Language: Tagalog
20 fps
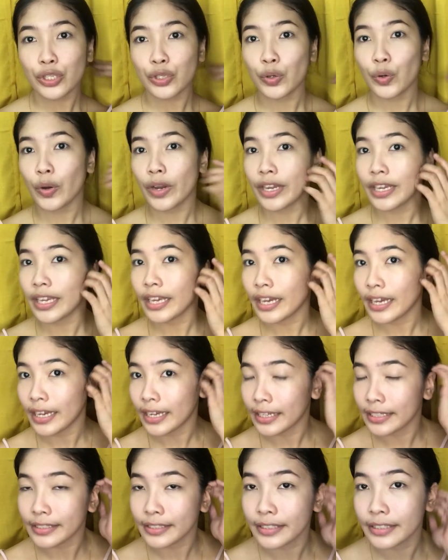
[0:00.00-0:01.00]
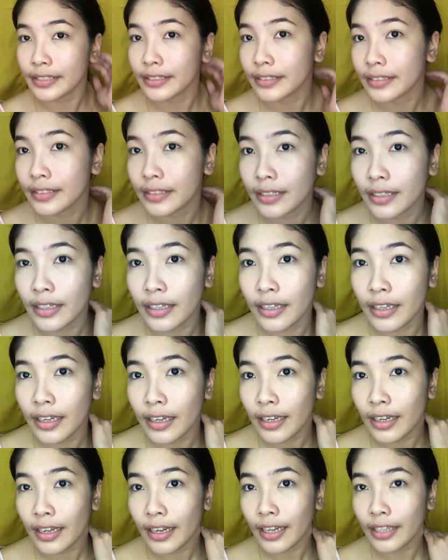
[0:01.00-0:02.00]
So, ayan.
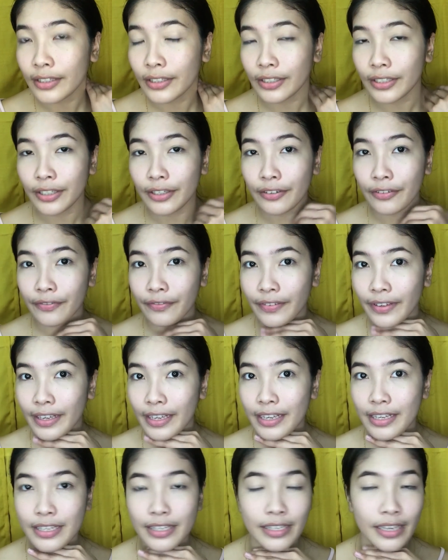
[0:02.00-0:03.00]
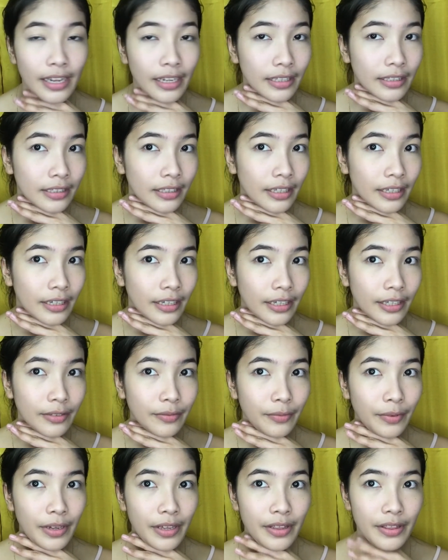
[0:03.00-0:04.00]
Ito na yung face
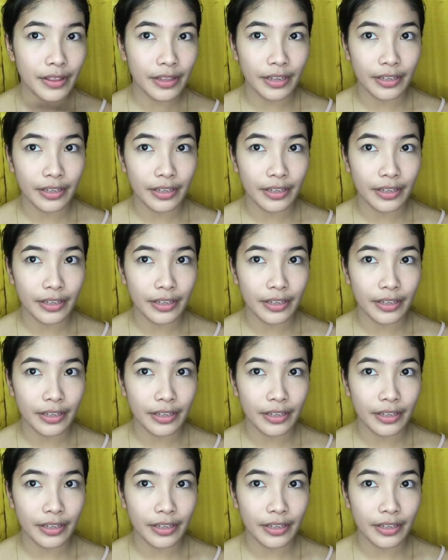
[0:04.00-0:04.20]
natin with